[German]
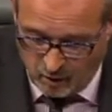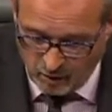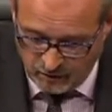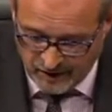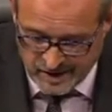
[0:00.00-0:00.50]

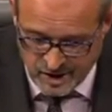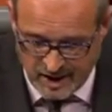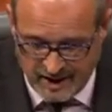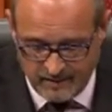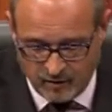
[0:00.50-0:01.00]
und
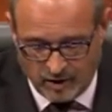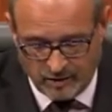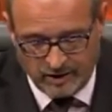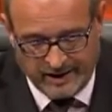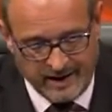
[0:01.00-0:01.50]
festschreiben wollen
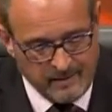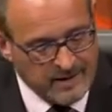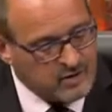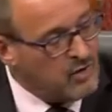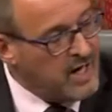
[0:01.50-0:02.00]
und
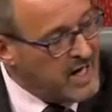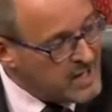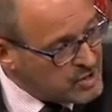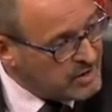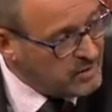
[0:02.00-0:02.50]
jedermann zur
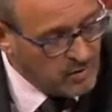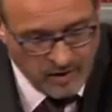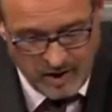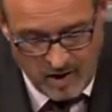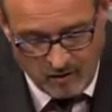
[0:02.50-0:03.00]

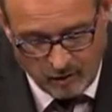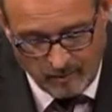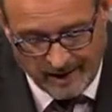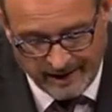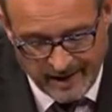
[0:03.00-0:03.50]
Herstellung von
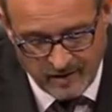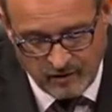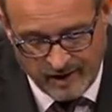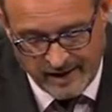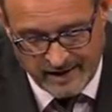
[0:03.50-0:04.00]

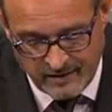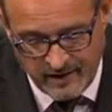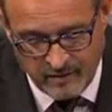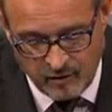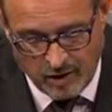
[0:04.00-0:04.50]
Barrierefreiheit
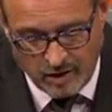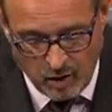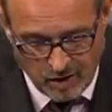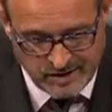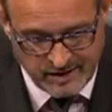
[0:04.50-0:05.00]
zwingen wollen,
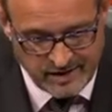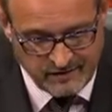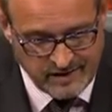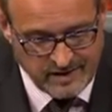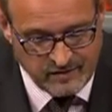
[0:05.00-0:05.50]
koste es,
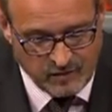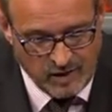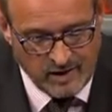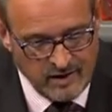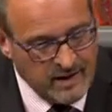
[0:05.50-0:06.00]
was es
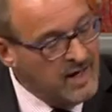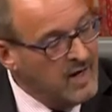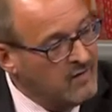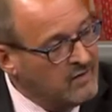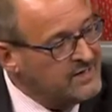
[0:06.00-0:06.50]
wolle,
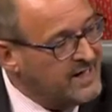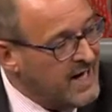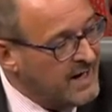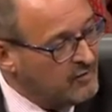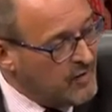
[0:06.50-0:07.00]
wenn Sie
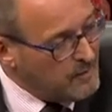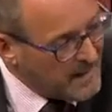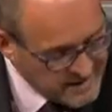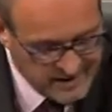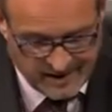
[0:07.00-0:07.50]
gar ein
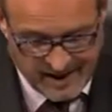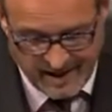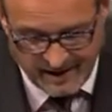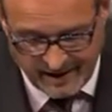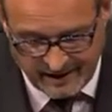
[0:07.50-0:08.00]

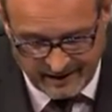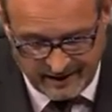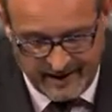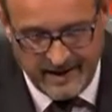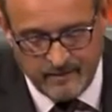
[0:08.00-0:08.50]
Verbandsklagerecht
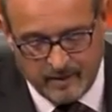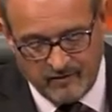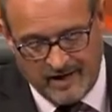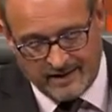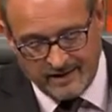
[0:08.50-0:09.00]
gegen
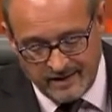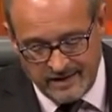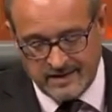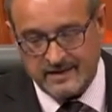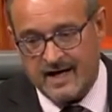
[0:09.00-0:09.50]
private
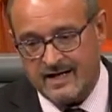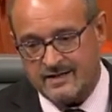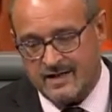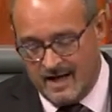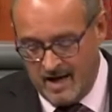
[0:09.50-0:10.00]

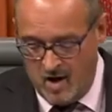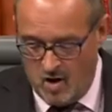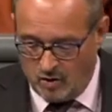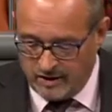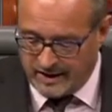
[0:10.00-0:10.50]
Dienstleister
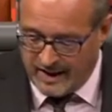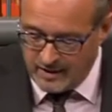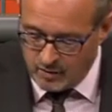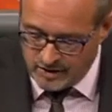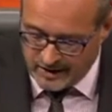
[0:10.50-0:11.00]
und
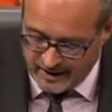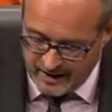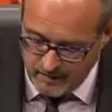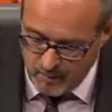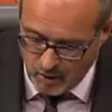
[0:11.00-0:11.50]
kleine
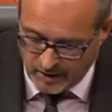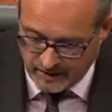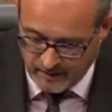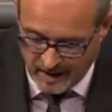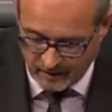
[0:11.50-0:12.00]
Unternehmen
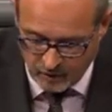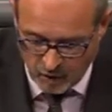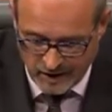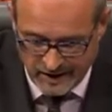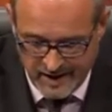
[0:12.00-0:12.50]
möglich machen
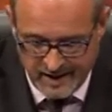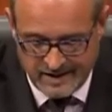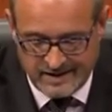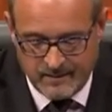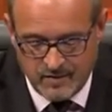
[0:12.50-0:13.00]
wollen,
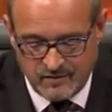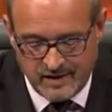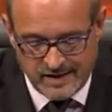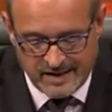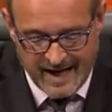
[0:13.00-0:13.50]
selbst
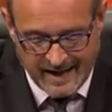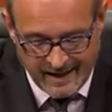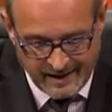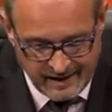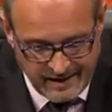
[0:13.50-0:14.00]
wenn es gar
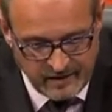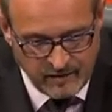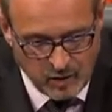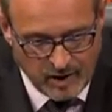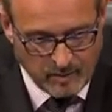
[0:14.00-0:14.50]
keine
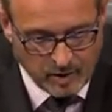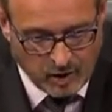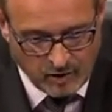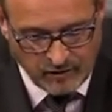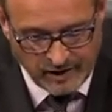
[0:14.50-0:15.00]
individuell
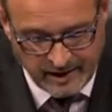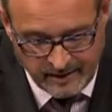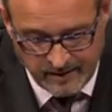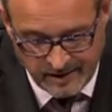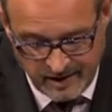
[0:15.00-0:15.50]
Betroffenen
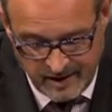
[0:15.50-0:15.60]
gibt,